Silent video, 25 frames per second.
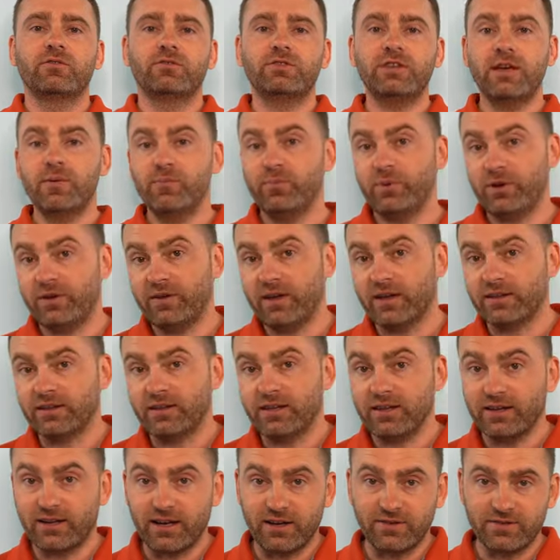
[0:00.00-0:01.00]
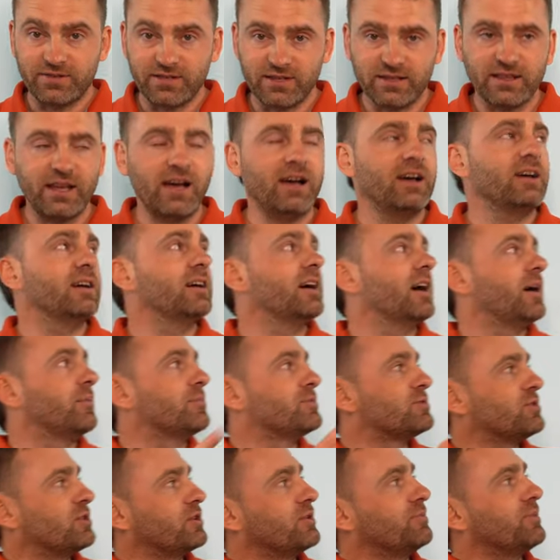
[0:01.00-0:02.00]
Всем привет! И как всегда,
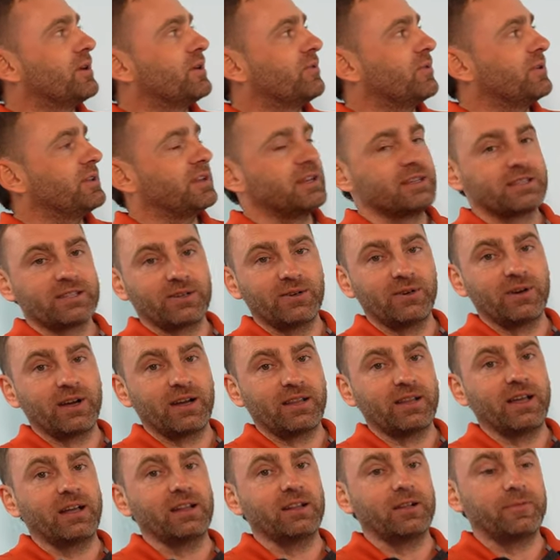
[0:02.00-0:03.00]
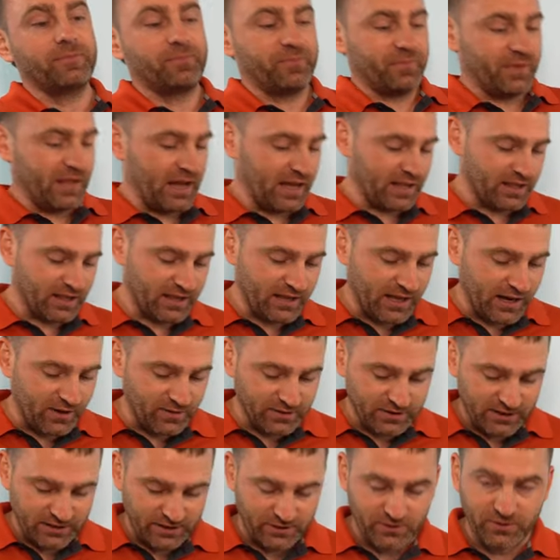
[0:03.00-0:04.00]
обзор моего детского канала. Да-да-да,
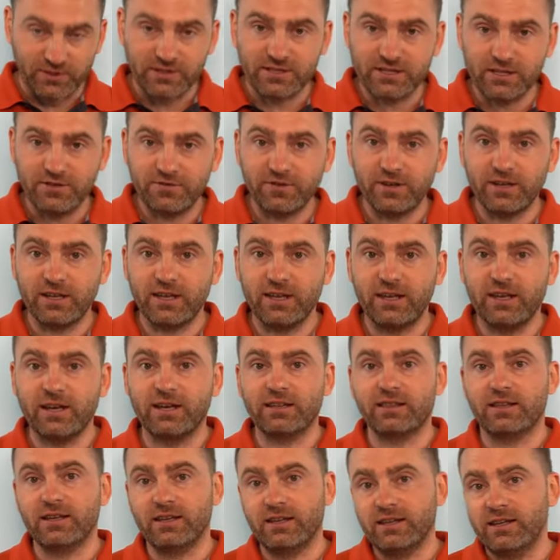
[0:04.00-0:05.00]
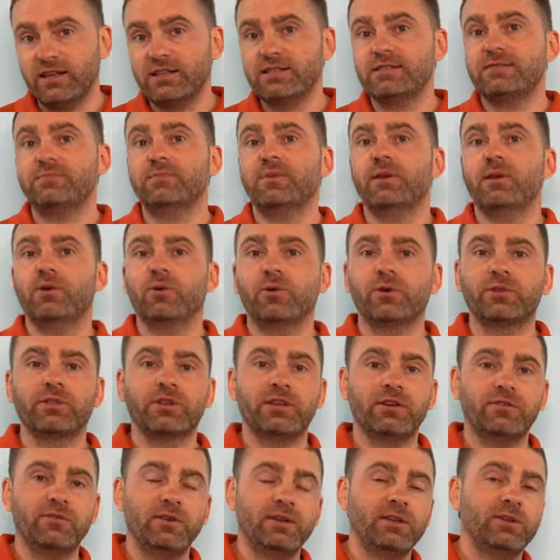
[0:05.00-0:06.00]
вот эти вот циферки, это есть
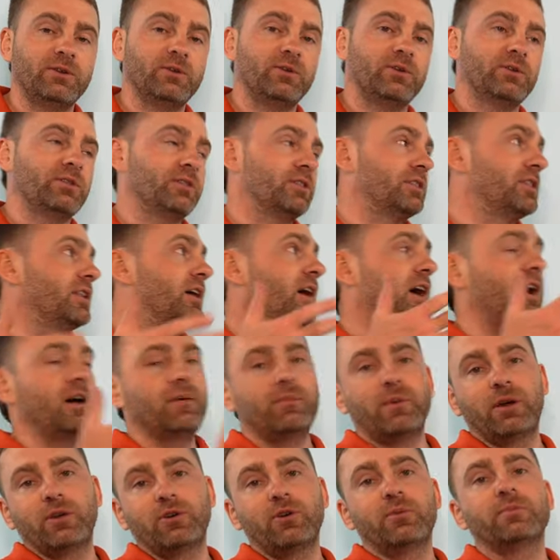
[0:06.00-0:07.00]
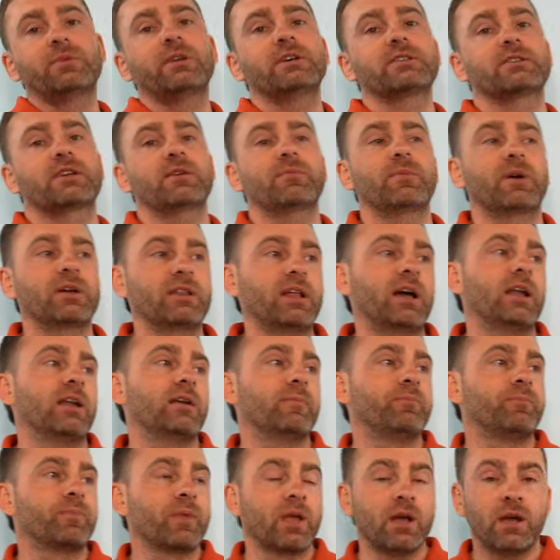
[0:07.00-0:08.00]
миллионное видео на моем детском
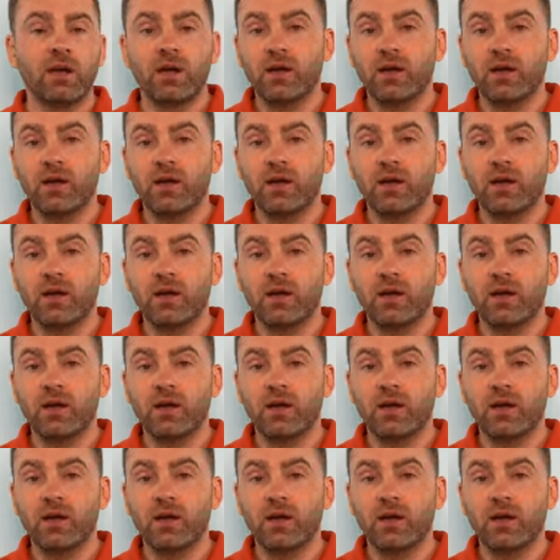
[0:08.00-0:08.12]
канале.